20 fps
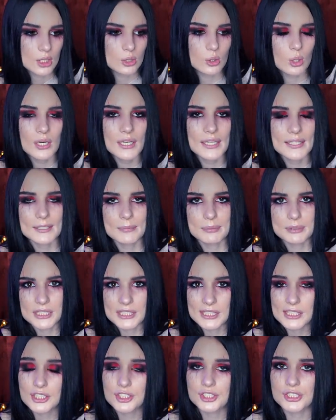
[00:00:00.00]
то ли это
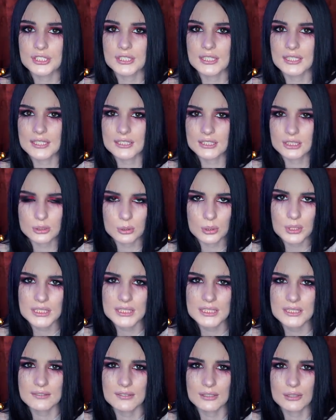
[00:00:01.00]
психическое
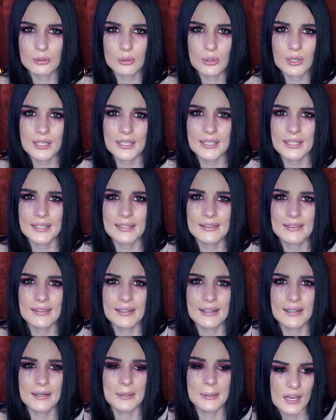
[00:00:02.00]
расстройство, то ли
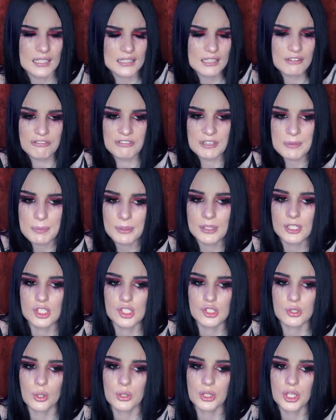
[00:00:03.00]
это она выпила
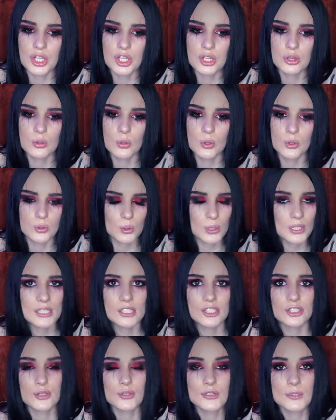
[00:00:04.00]
что-то не то, то
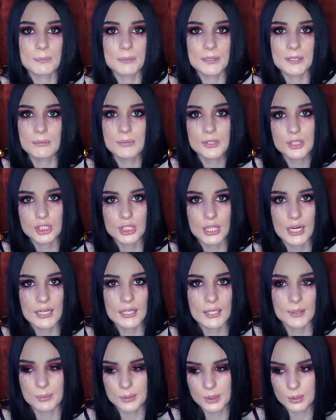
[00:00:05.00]
ли что-то что-то
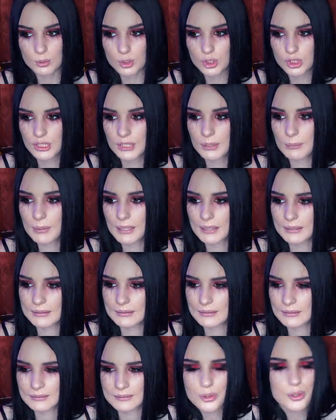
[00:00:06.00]
подмешали, потому что,
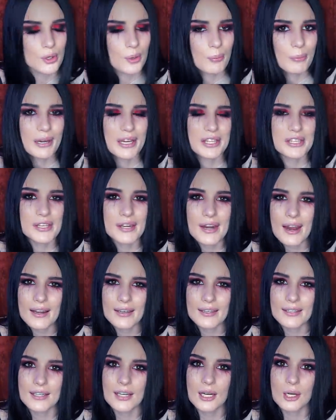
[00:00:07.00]
ребят, у нее были
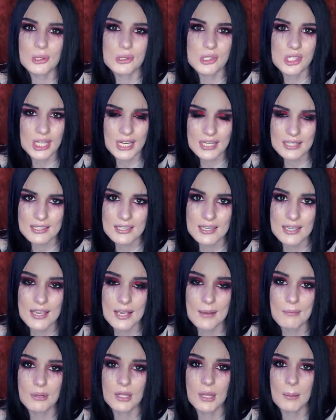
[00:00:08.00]
нереальные галлюцинации,
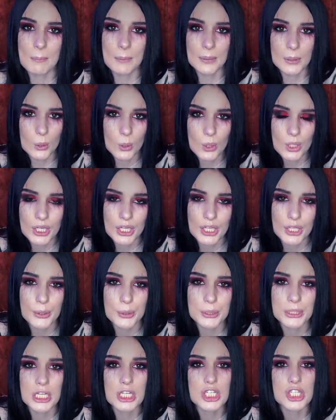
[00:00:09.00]
ей было плохо,
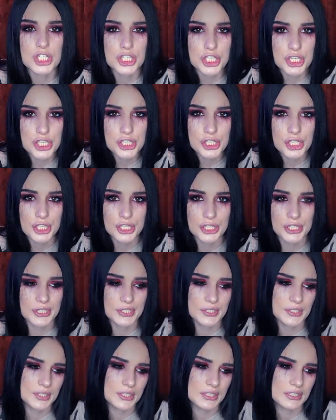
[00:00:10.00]
ее тошнило,
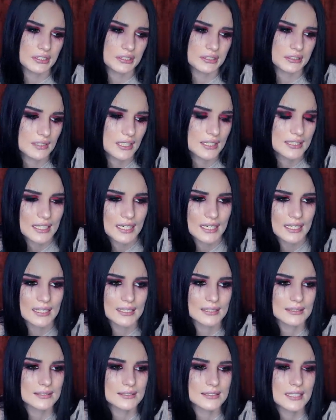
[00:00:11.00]
и
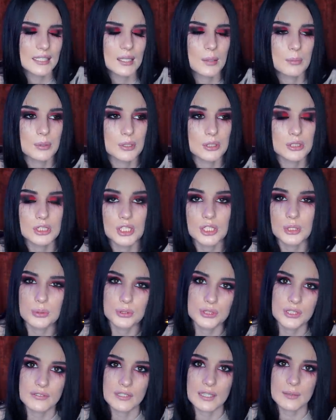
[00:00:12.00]
она стала просто
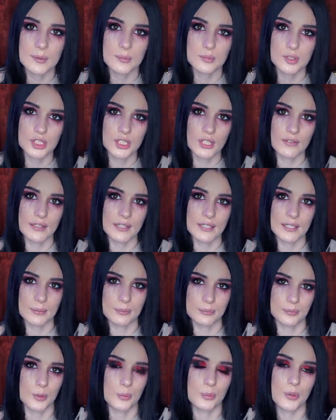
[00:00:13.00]
неузнаваемым
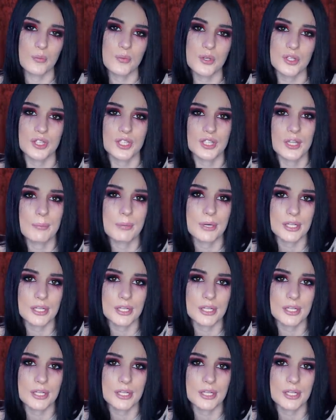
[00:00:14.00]
человеком. Но помнит, она